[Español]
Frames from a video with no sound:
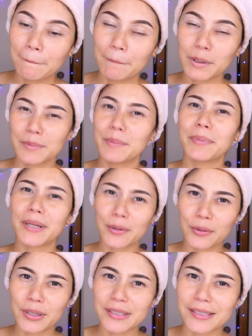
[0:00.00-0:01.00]
pues bien
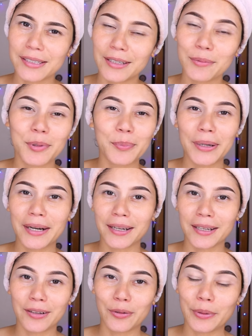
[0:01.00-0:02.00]
perrón así como para
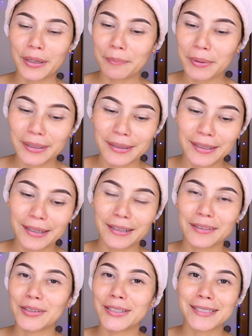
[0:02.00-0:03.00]
que lo vayan
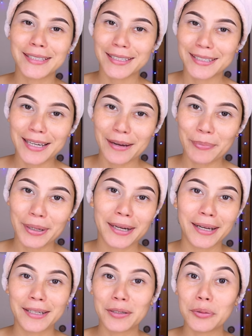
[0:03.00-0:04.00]
practicando desde ya
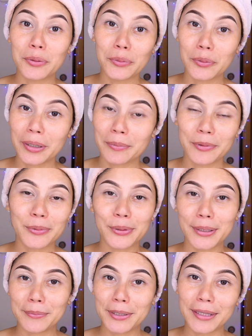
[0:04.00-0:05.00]
para año nuevo o
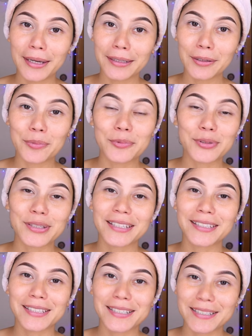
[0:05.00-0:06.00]
navidad como
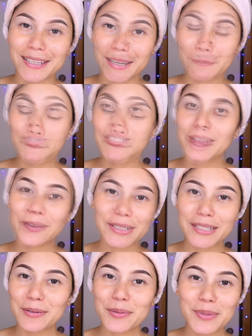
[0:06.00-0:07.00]
ustedes deseen. Pues ya no
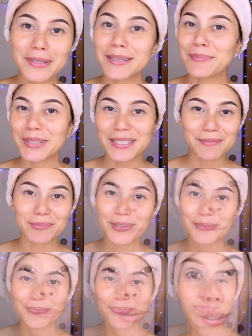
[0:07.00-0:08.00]
les hablo más y
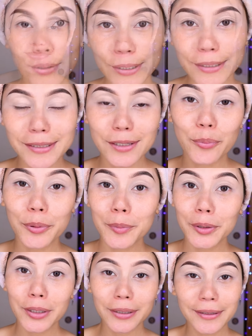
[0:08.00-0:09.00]
empecemos. Bueno niñas, lo
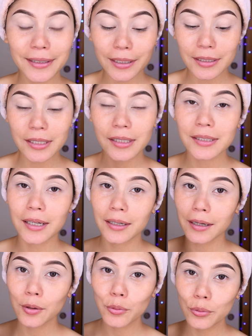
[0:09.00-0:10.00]
primero que tienen que hacer es
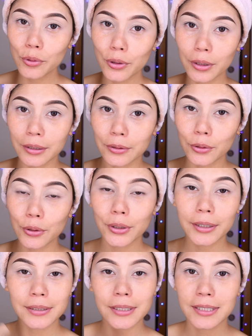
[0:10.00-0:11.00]
agarrar un corrector
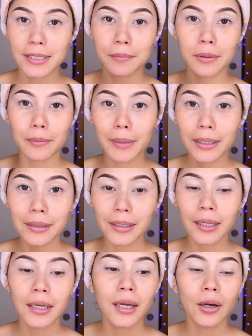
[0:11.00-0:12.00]
que sea semi mate